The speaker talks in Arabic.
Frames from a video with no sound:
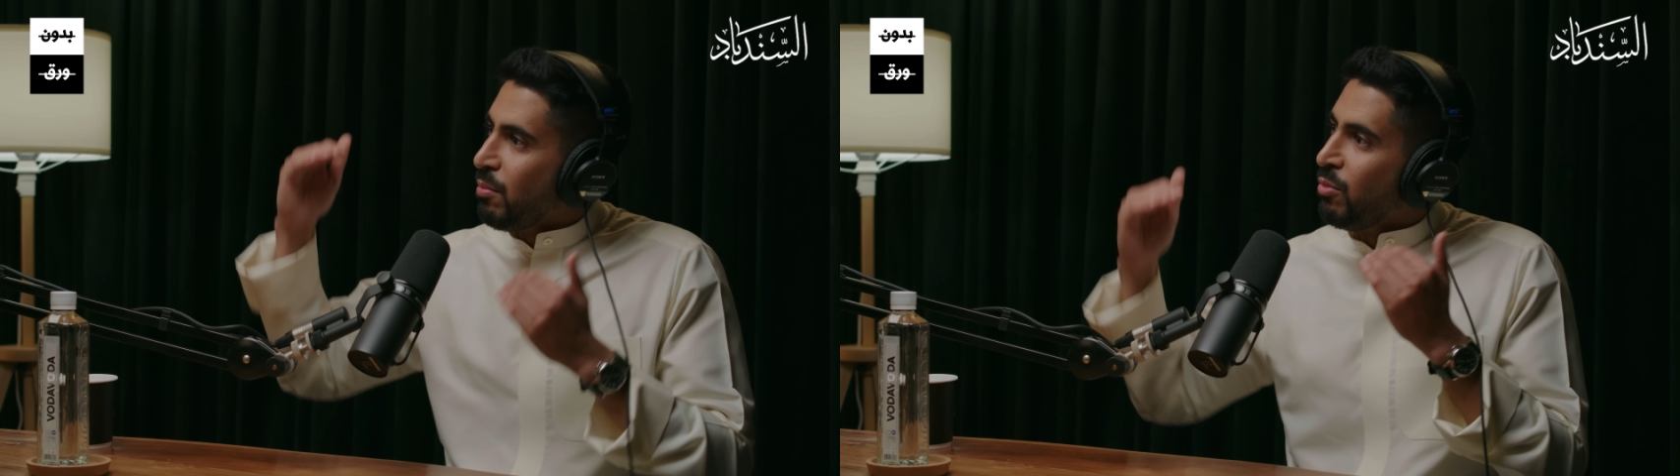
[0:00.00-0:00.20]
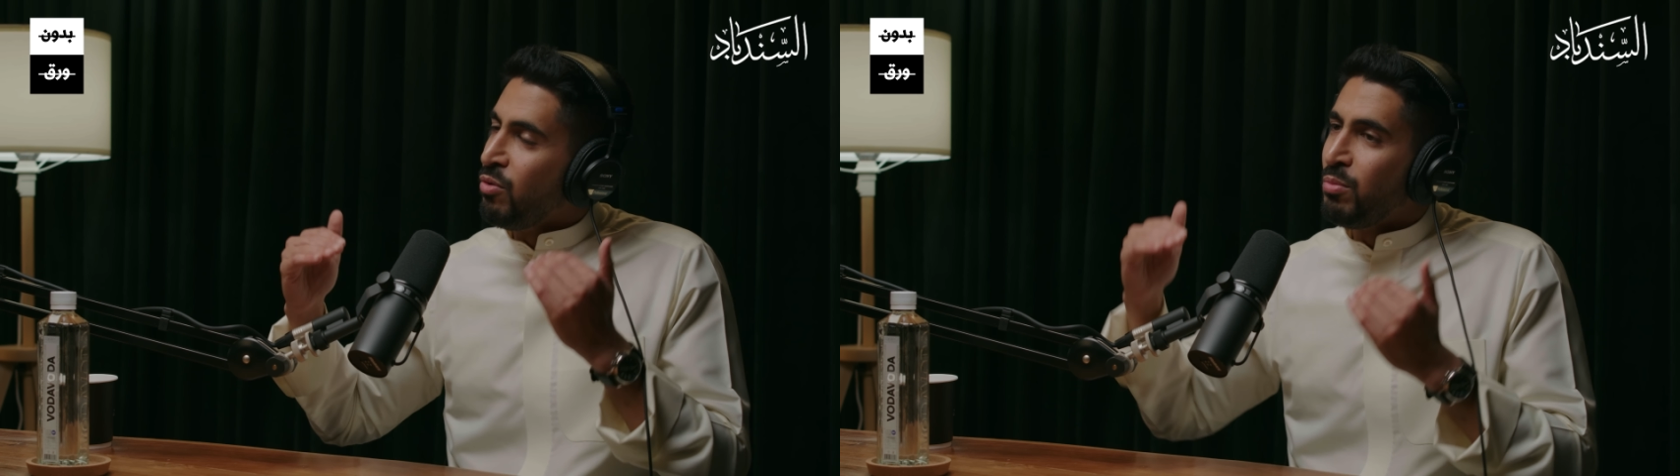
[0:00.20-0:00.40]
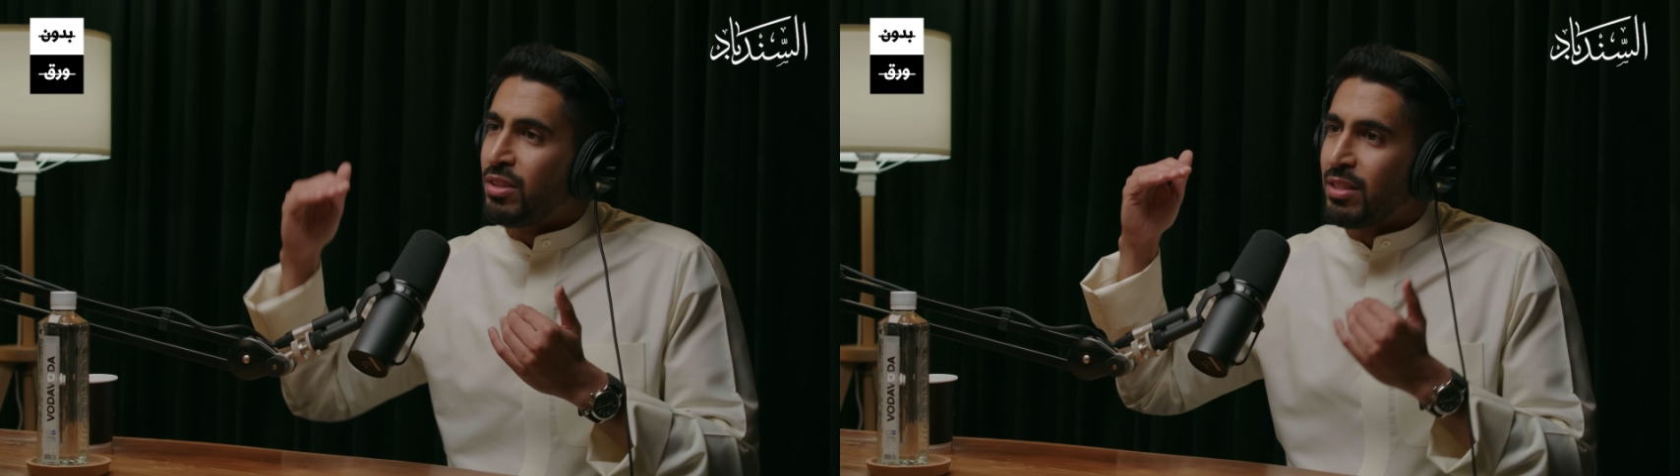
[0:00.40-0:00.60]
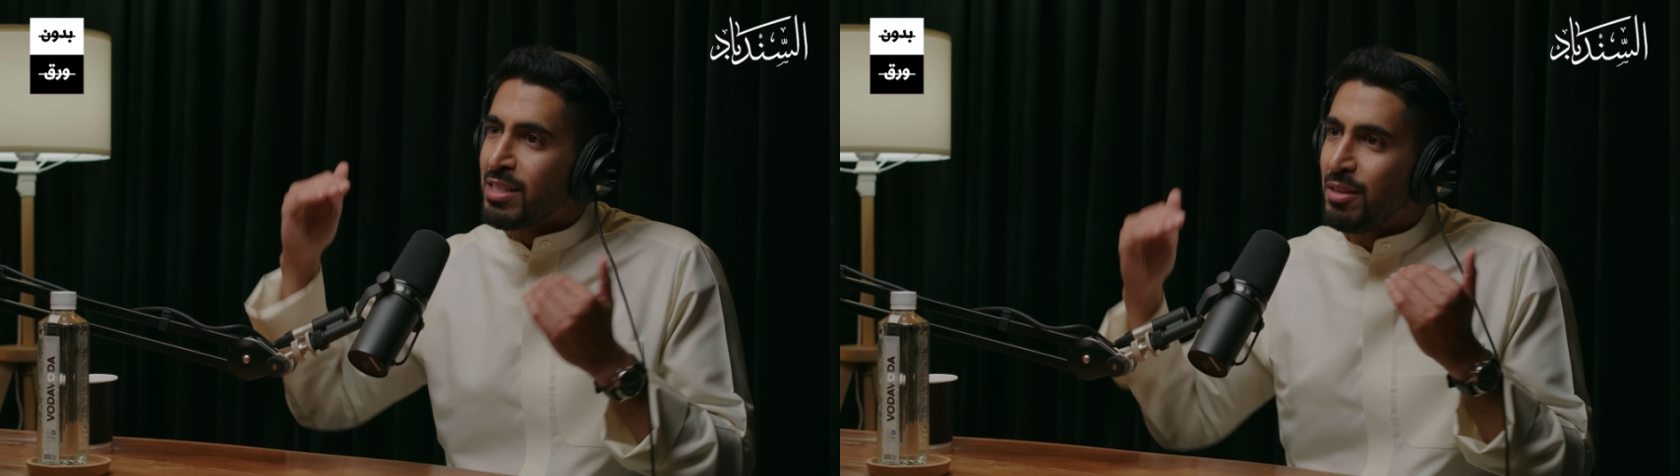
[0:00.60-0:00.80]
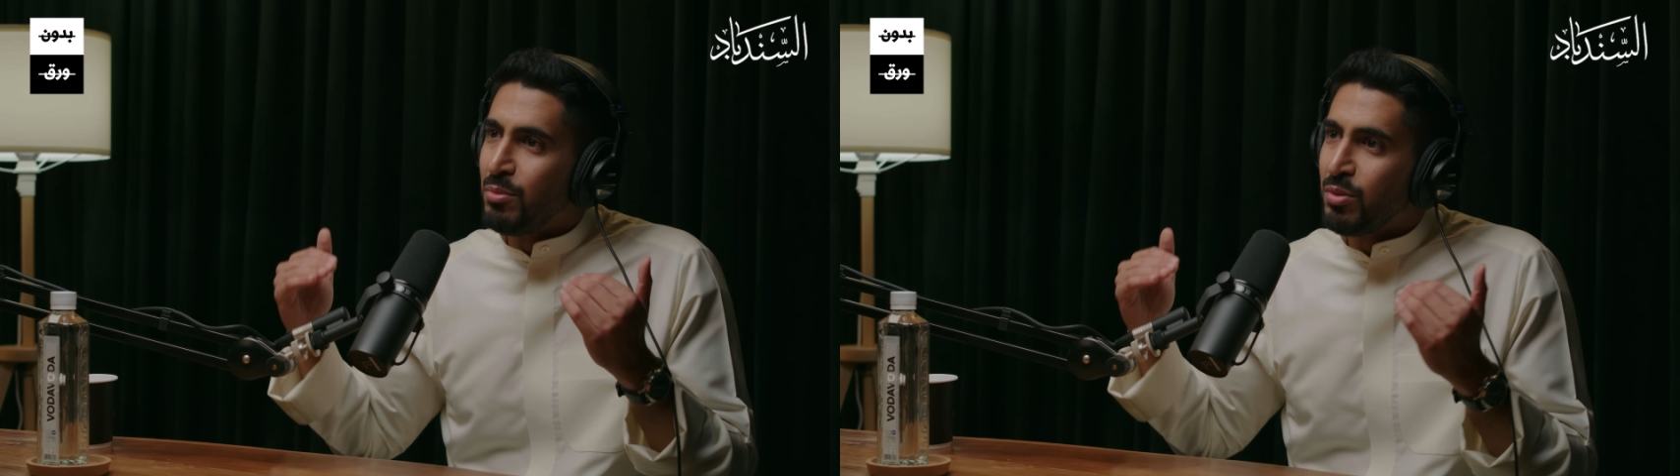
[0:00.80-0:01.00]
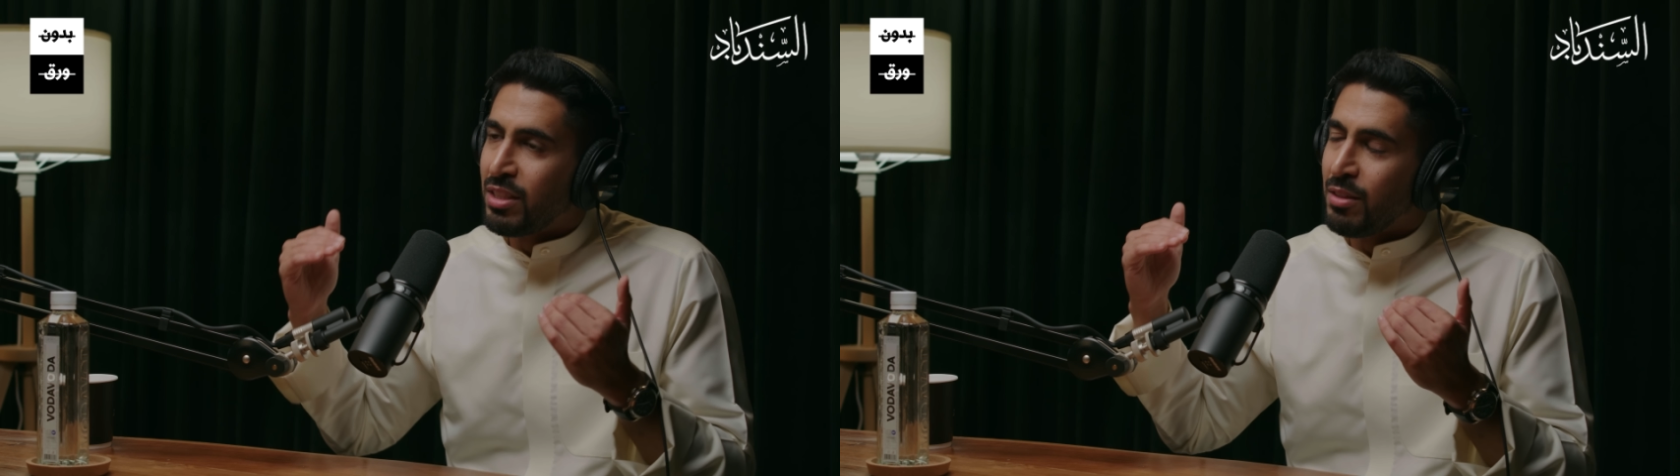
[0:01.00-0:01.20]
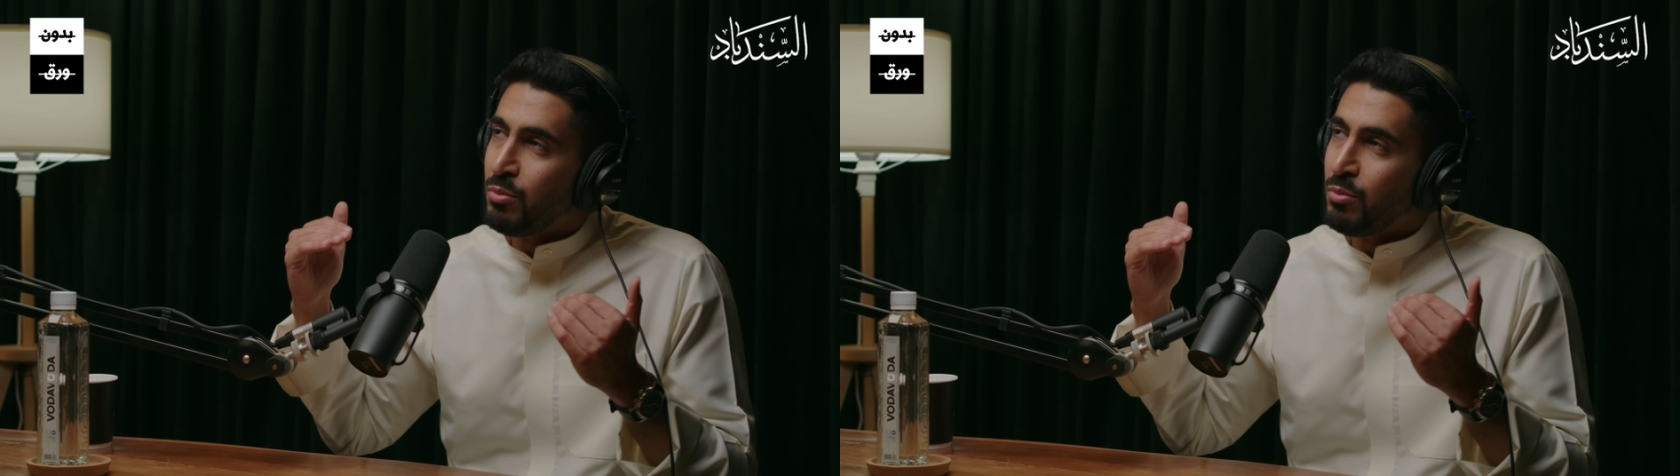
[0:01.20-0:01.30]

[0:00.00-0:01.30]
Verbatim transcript: مو مت